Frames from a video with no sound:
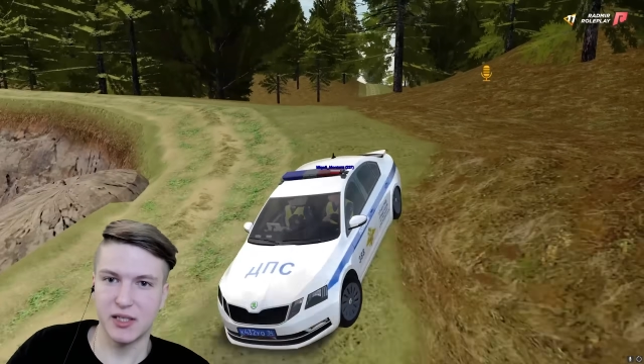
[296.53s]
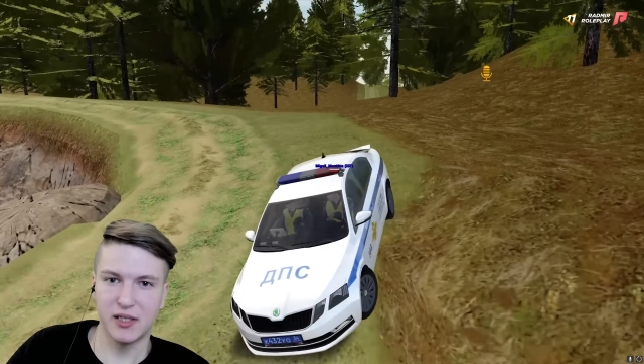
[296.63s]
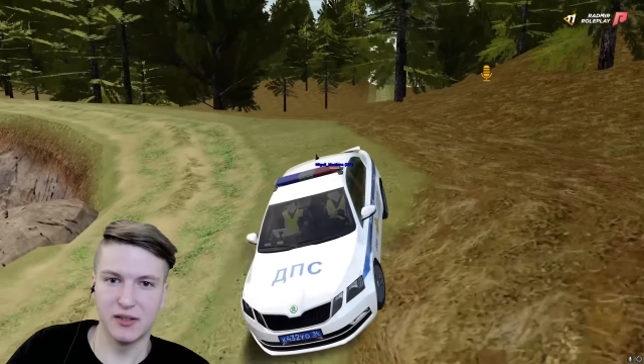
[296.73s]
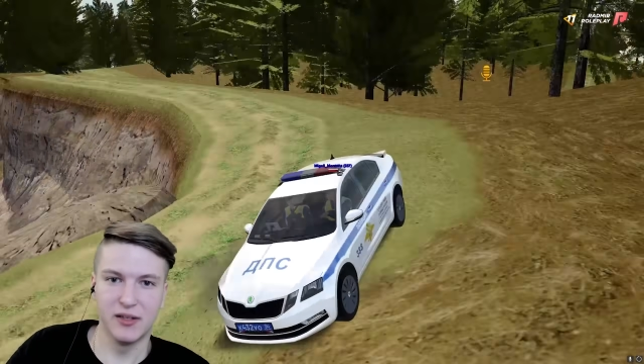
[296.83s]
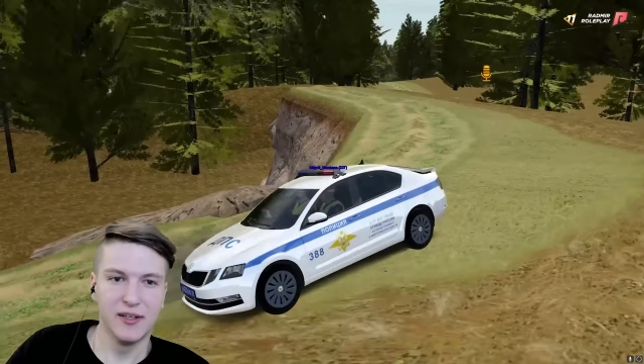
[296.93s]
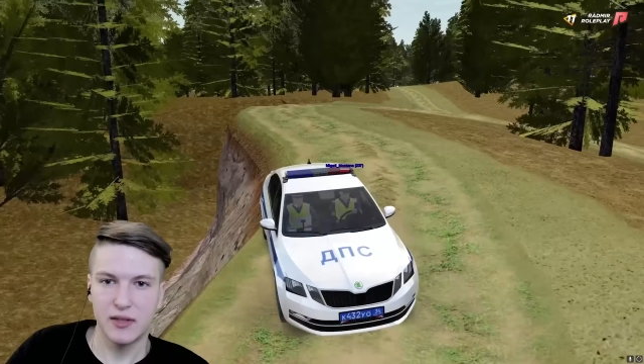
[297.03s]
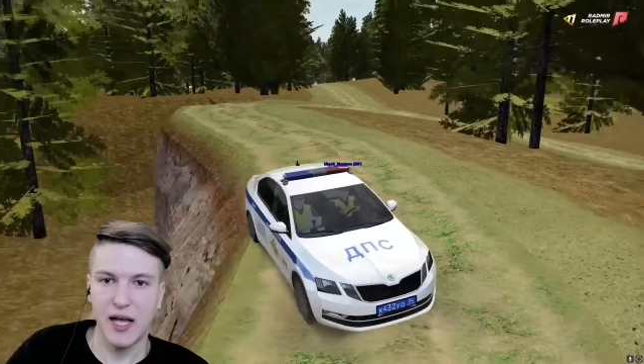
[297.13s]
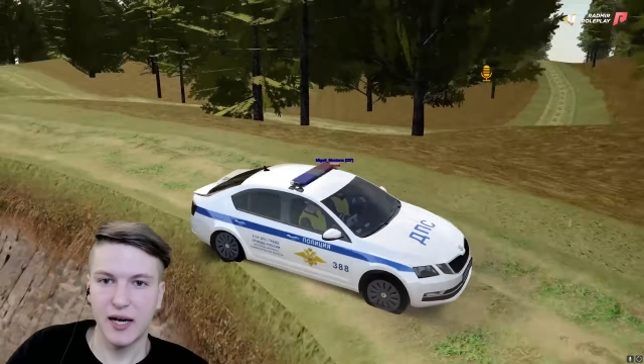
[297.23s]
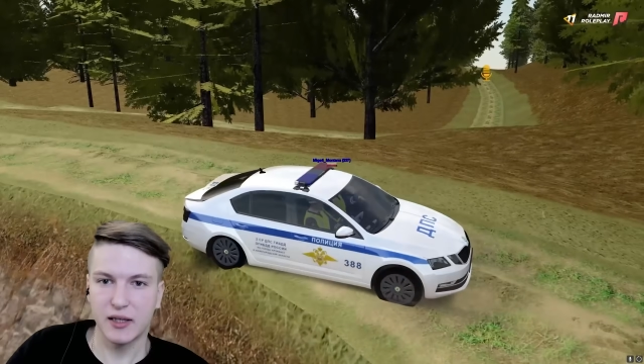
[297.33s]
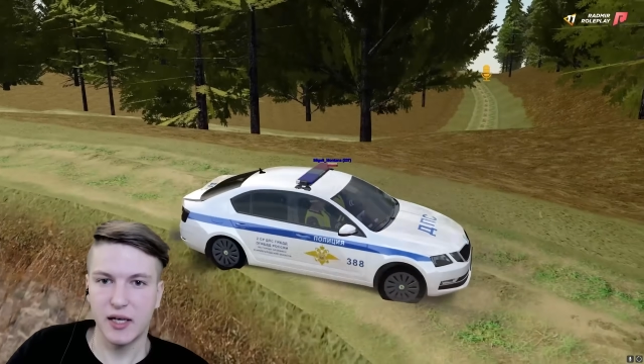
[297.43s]
дал.
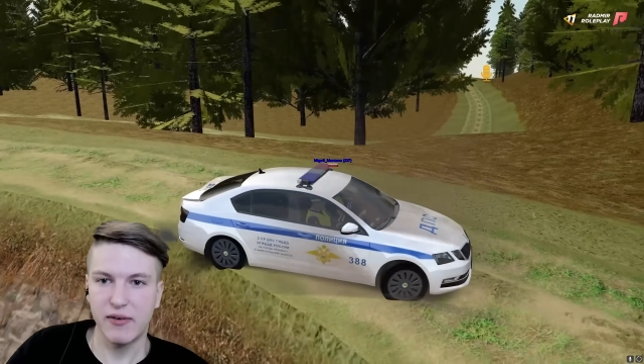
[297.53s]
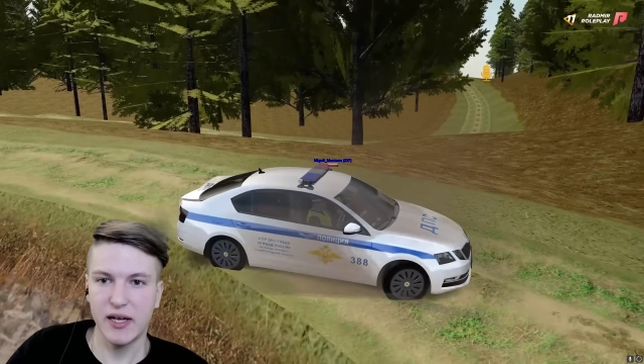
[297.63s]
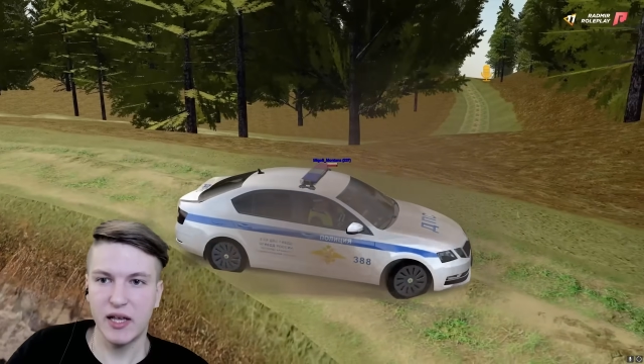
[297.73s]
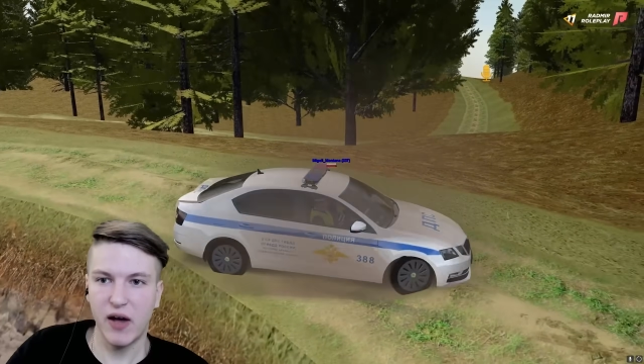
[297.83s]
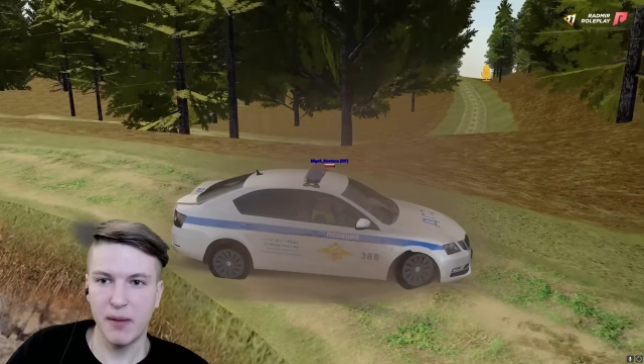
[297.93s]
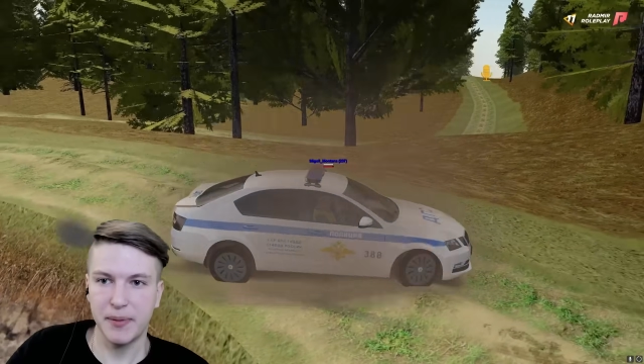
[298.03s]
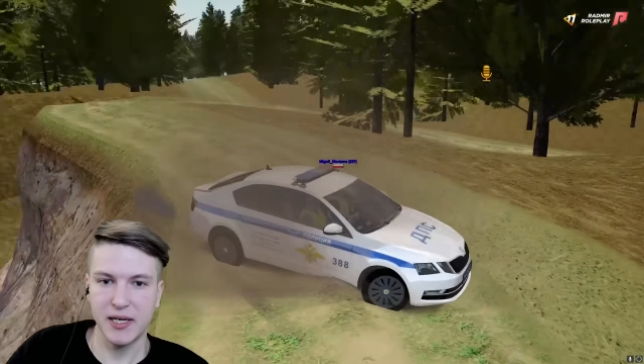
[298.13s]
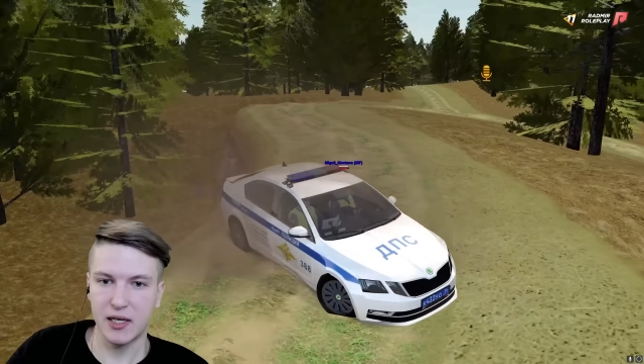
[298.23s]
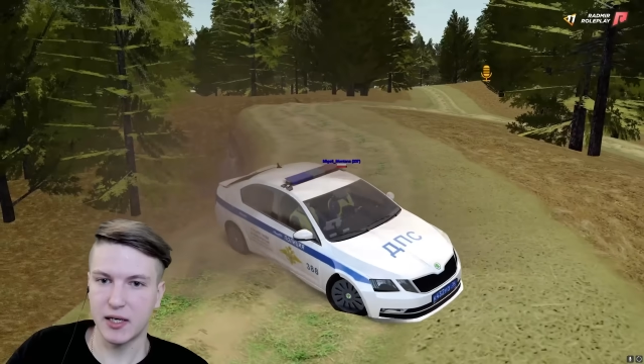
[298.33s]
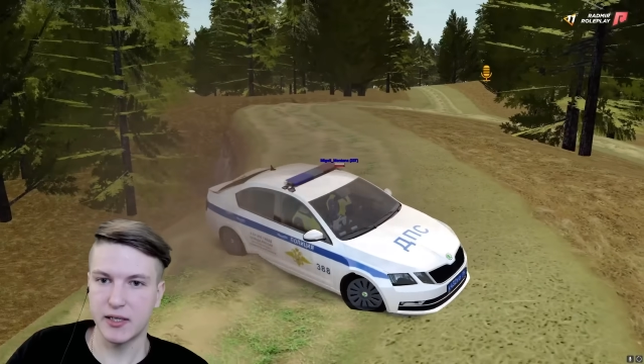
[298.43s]
Так, давай, давай,
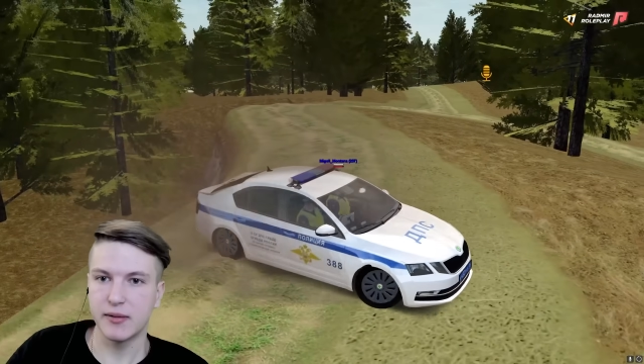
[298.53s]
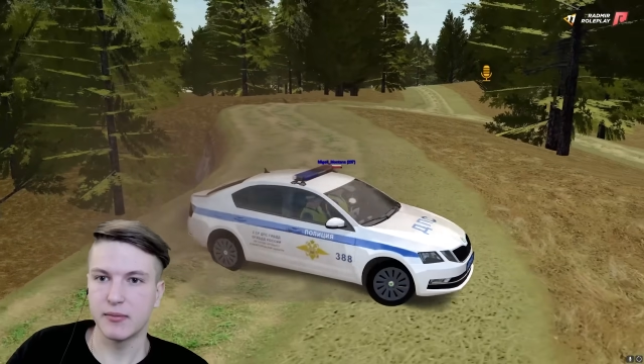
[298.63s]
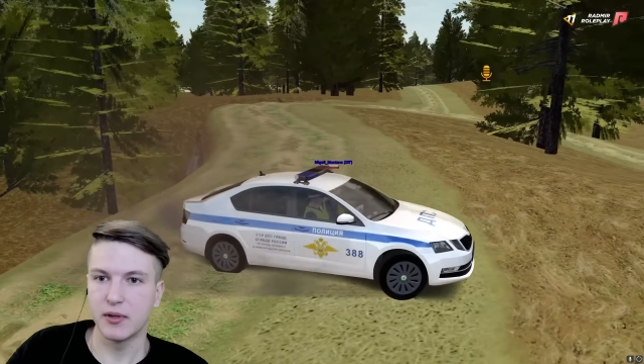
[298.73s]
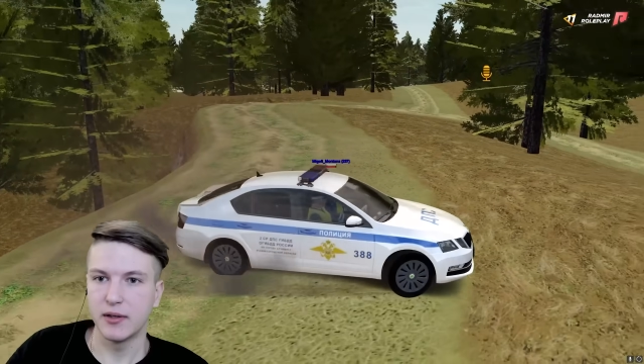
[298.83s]
поехали к ним.